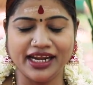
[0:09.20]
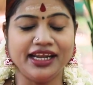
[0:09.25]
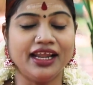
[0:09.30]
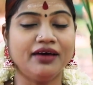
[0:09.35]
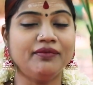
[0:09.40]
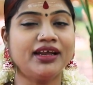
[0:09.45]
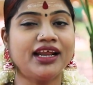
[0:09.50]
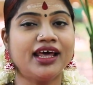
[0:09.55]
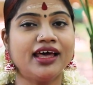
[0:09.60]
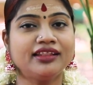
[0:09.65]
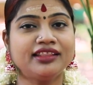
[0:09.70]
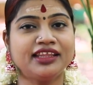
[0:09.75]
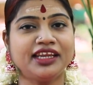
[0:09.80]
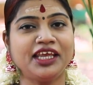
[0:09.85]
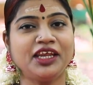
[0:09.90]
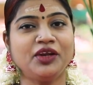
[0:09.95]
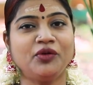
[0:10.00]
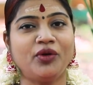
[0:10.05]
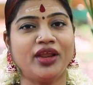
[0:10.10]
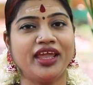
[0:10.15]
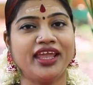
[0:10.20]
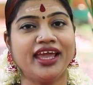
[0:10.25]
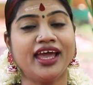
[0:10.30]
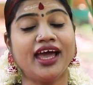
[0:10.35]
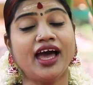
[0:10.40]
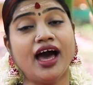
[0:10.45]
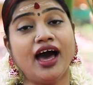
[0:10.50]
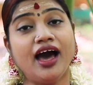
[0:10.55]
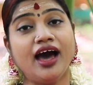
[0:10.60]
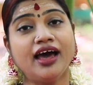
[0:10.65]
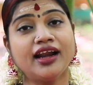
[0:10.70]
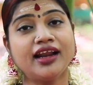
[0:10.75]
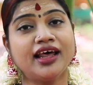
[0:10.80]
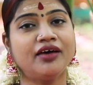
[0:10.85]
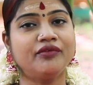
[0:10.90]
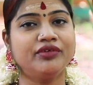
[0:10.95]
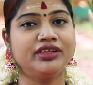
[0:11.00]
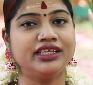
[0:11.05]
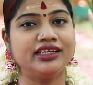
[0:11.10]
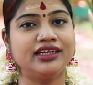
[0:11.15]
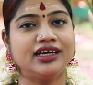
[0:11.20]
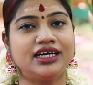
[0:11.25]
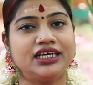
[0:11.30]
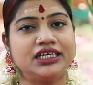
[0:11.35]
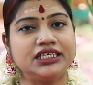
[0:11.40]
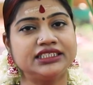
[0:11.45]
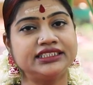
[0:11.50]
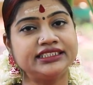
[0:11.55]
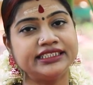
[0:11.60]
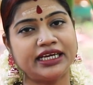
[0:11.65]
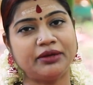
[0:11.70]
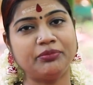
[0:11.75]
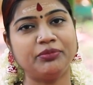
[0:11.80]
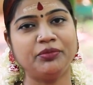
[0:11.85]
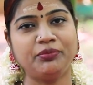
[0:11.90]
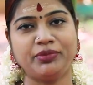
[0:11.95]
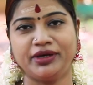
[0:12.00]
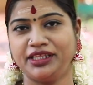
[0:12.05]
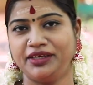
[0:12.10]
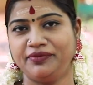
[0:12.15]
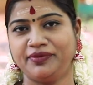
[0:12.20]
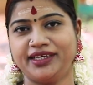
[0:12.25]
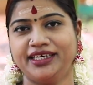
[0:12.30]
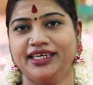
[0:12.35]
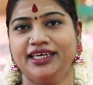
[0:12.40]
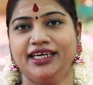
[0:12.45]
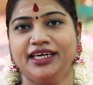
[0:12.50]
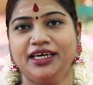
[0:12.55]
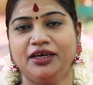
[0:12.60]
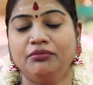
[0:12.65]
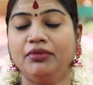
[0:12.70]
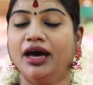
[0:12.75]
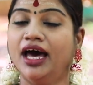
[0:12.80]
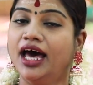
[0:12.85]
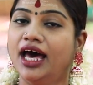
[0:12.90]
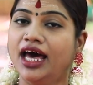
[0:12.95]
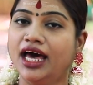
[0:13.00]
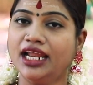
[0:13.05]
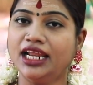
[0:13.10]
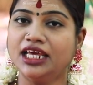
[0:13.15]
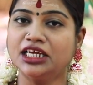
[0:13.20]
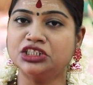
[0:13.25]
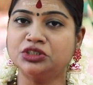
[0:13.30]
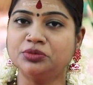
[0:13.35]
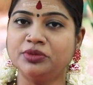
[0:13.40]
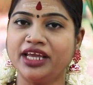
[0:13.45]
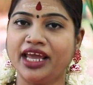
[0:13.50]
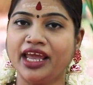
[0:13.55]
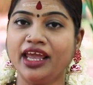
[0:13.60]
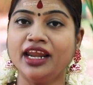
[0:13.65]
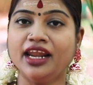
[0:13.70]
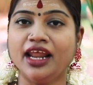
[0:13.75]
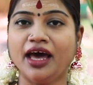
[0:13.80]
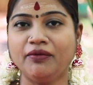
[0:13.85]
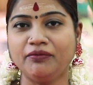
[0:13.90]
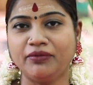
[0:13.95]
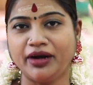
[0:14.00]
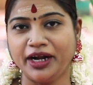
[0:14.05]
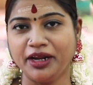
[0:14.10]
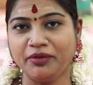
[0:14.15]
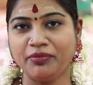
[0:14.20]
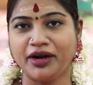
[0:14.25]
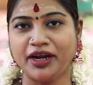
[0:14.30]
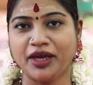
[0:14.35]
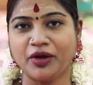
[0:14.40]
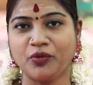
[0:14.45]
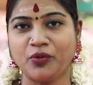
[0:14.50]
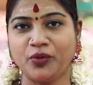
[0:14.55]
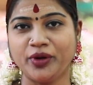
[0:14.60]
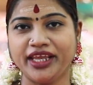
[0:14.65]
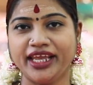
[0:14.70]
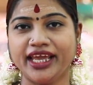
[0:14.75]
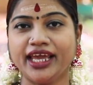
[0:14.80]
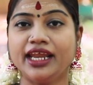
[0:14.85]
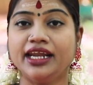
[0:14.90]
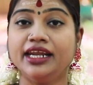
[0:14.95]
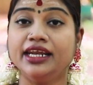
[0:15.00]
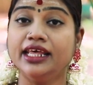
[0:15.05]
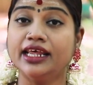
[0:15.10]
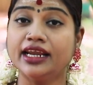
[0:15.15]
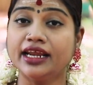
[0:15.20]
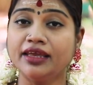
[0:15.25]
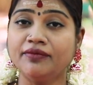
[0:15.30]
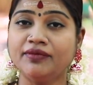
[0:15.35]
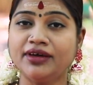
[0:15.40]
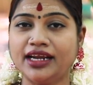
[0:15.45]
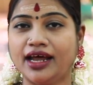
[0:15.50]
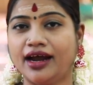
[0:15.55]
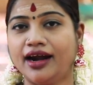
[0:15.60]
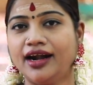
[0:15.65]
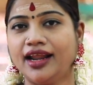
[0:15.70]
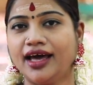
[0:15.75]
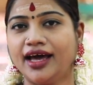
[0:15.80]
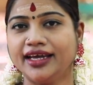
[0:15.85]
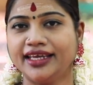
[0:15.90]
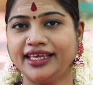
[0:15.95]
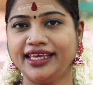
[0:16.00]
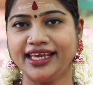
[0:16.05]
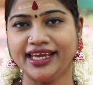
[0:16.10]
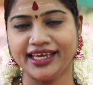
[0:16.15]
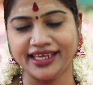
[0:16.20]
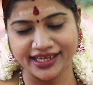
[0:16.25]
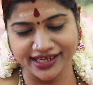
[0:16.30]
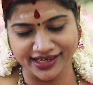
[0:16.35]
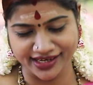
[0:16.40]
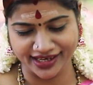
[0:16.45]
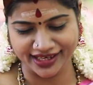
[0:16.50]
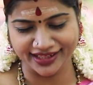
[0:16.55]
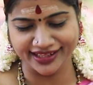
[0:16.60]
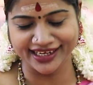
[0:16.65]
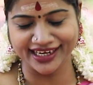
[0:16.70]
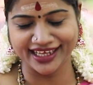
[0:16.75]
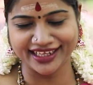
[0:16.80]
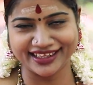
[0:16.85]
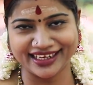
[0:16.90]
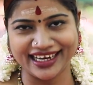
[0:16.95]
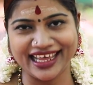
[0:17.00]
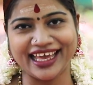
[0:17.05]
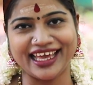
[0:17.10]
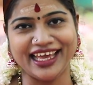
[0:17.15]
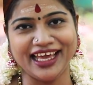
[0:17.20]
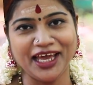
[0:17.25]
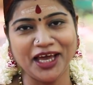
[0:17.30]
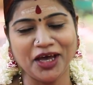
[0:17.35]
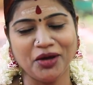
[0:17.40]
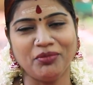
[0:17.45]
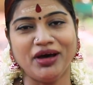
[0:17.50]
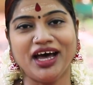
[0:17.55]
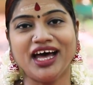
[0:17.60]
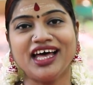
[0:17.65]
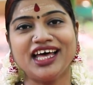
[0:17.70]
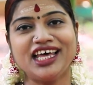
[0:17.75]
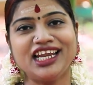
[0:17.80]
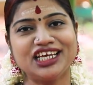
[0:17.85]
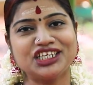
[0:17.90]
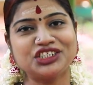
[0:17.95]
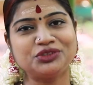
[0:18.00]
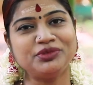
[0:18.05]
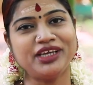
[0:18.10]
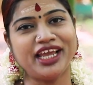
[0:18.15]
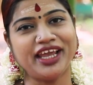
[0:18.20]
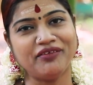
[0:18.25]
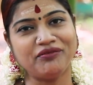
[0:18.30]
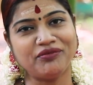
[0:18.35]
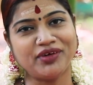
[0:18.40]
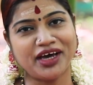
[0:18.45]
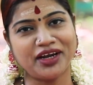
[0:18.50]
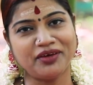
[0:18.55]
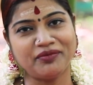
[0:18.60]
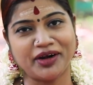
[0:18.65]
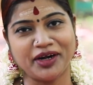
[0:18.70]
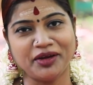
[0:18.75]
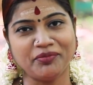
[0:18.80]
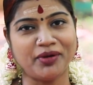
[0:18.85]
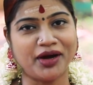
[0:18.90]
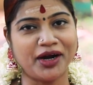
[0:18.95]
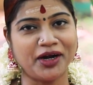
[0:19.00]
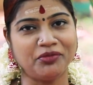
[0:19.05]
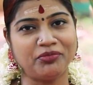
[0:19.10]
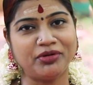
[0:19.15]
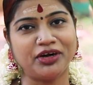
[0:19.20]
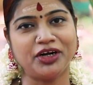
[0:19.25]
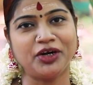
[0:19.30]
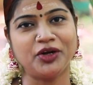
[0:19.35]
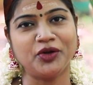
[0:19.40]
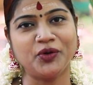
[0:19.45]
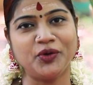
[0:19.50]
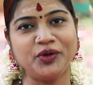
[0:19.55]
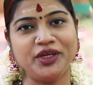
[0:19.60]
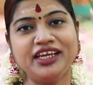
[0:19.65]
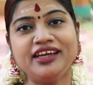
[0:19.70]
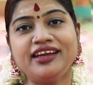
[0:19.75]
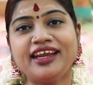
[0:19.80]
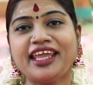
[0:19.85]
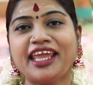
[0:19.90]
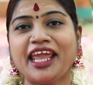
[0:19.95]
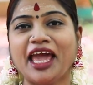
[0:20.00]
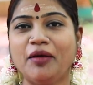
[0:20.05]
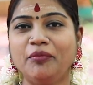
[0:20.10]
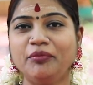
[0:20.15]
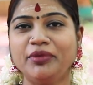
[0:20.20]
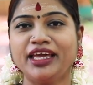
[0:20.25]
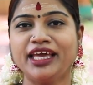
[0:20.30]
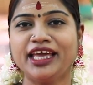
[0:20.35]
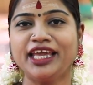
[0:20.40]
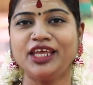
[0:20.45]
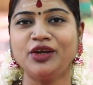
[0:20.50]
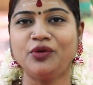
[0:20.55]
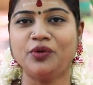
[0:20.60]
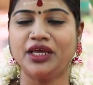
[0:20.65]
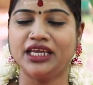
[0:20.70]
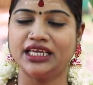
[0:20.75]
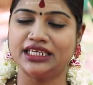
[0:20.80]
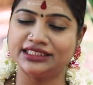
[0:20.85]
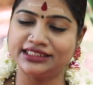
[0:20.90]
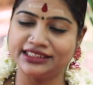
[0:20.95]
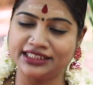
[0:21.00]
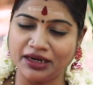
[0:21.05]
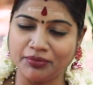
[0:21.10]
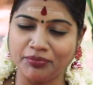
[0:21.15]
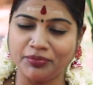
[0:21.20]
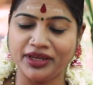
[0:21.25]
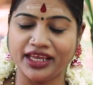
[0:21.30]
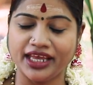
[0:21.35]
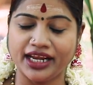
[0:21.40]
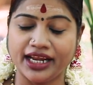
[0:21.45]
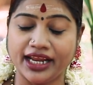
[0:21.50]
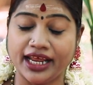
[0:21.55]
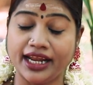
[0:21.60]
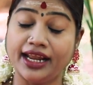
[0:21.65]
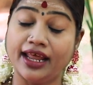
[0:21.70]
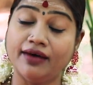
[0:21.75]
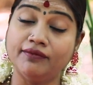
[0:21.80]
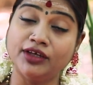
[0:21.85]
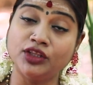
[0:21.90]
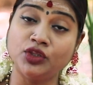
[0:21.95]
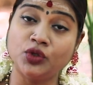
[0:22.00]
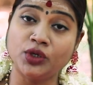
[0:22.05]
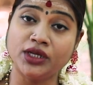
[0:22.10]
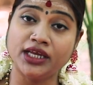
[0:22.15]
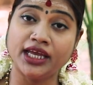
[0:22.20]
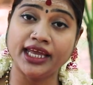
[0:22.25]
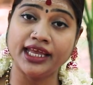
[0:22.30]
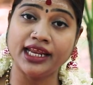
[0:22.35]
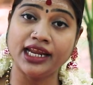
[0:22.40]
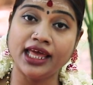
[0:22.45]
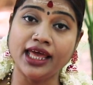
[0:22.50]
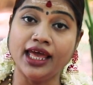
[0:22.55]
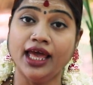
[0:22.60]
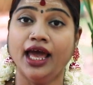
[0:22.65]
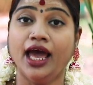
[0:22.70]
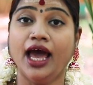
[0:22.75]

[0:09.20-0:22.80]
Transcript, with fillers: நவராத்திரியினுடைய ஆறாவது நாள் சிறப்பு பதிவு மகாலட்சுமியை நாம் வழிபடக்கூடிய நிறைவு நாளாகிய இன்றைய தினத்தில் மகாலட்சுமியை எவ்வாறு வழிபாடு பண்ணணும் இன்றைக்கு அம்பிகையினுடைய சிறப்பு என்ன நவதுர்க்கையில்